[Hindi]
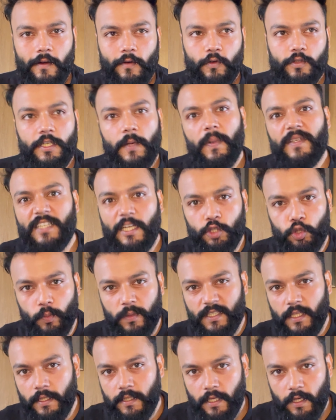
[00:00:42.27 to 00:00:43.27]
उसने पचास रुपए
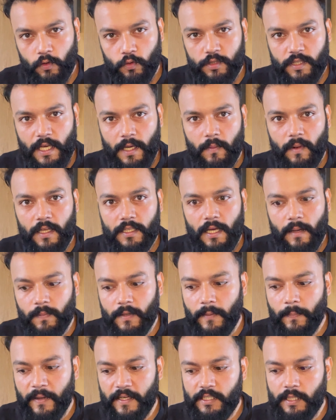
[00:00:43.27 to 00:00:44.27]
दे दिए उसके बाद
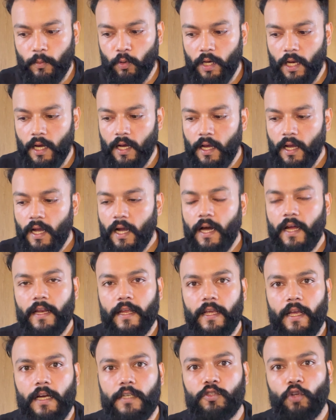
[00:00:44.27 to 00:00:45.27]
आपने फिर से बोला
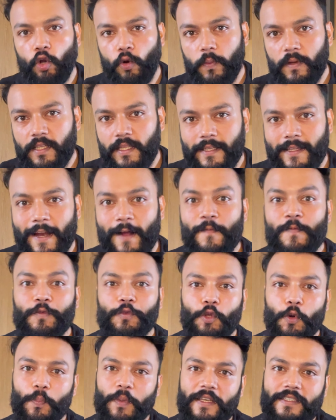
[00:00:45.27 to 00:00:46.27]
अरे यार सौ रुपए दे देना
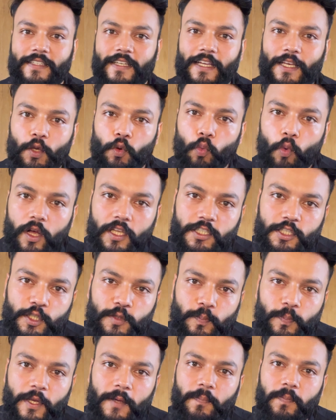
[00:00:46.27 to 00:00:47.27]
तो बेसिकली वंस
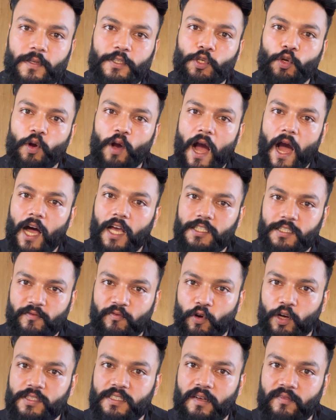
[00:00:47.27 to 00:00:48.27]
पीपल यू आस्क
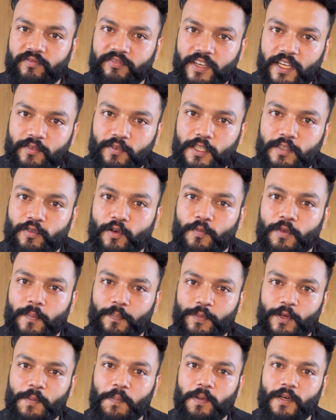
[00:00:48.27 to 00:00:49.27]
फॉर सम फेवर्स फ्रॉम द
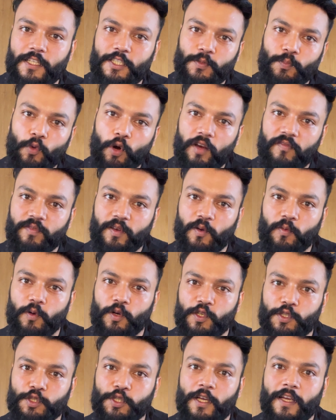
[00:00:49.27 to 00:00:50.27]
पीपल स्मॉल
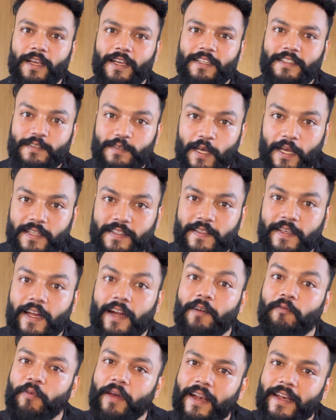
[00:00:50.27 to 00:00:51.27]
फेवर्स देन दे
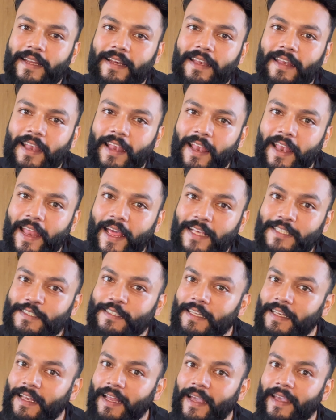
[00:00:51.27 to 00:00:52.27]
आर वेरी
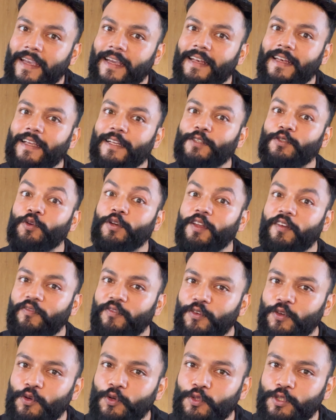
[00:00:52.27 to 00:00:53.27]
लेस लाइकली टू
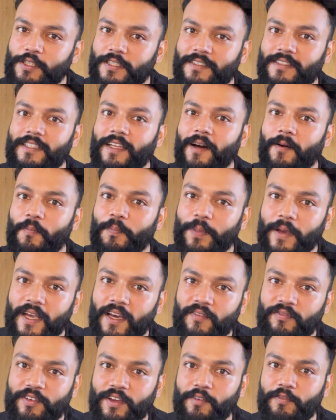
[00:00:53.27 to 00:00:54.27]
रिफ्यूज द
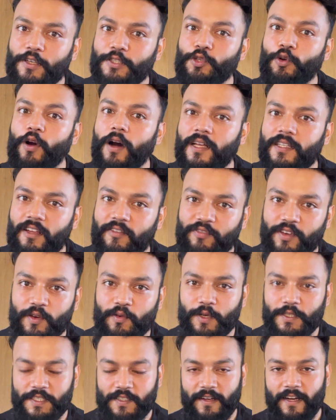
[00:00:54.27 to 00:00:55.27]
बिगर फेवर्स और अदर
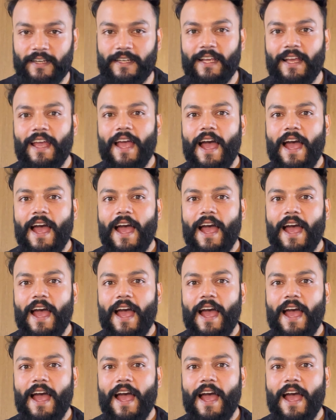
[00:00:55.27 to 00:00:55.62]
फेवर्स राइट